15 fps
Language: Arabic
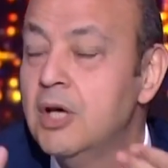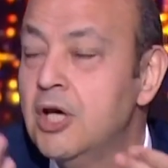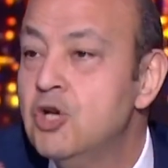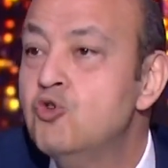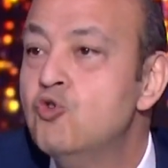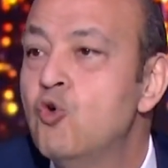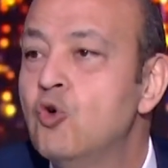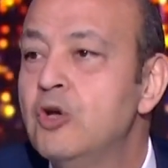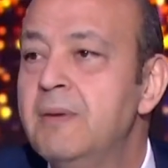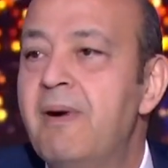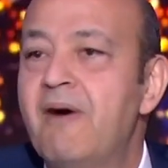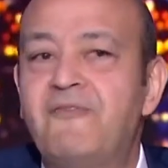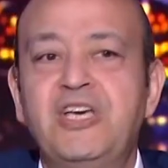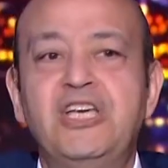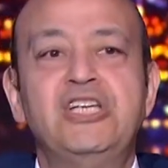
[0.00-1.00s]
انه
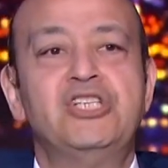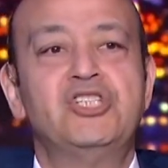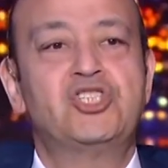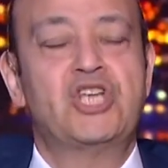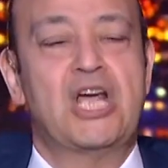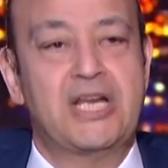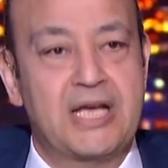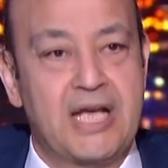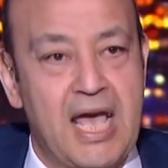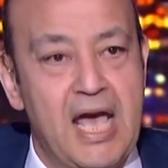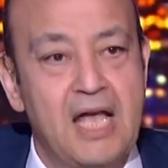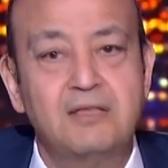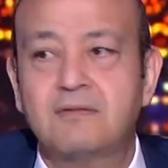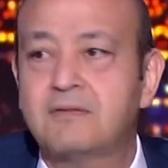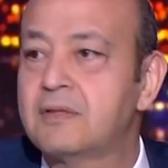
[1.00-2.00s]
يبقى في
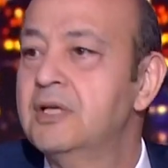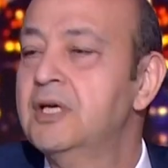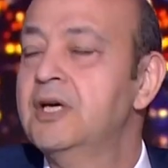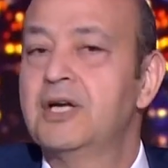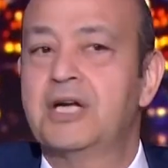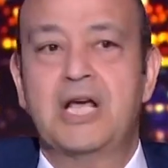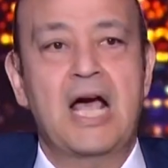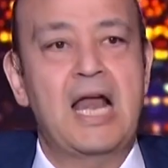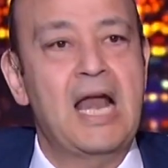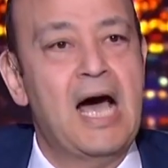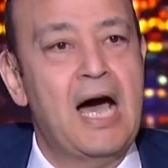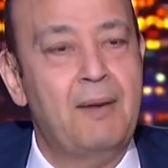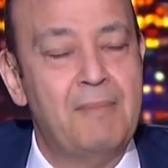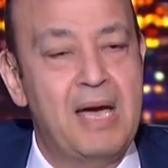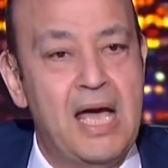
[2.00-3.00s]
شركات رجال
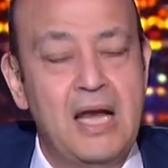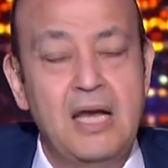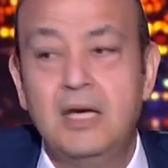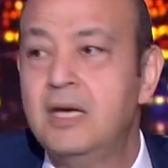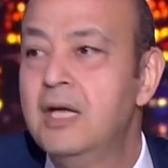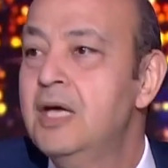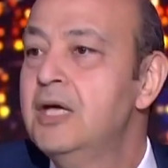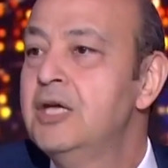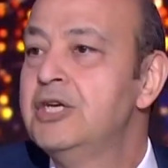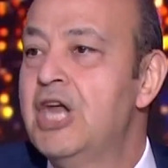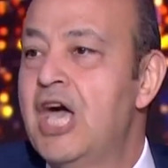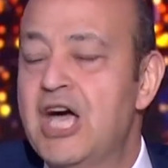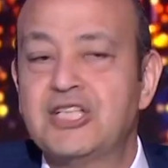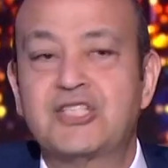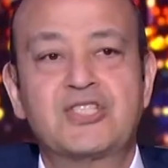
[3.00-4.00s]
اعمال
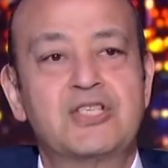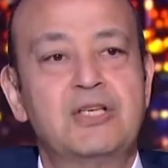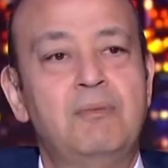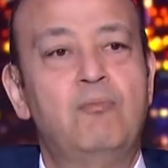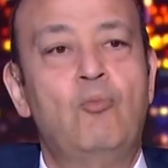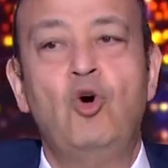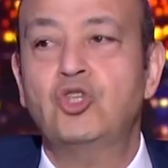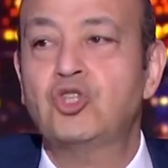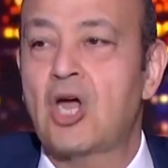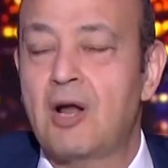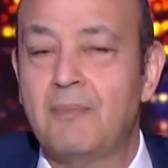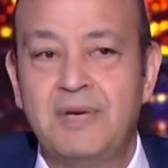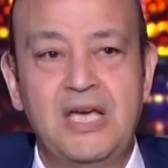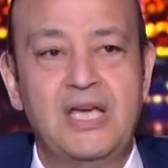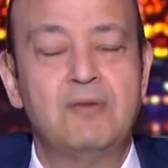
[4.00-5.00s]
ناس
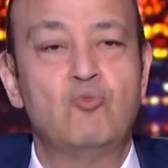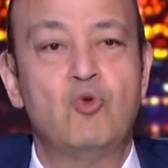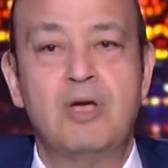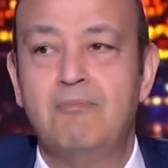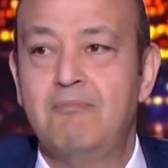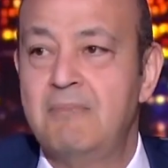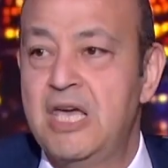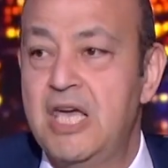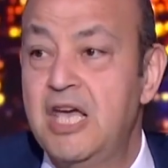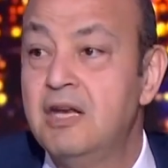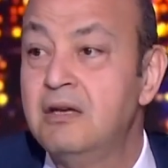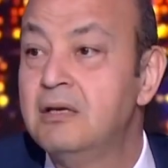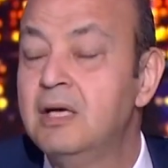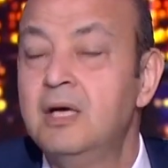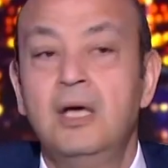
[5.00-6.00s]
محترمين مهمين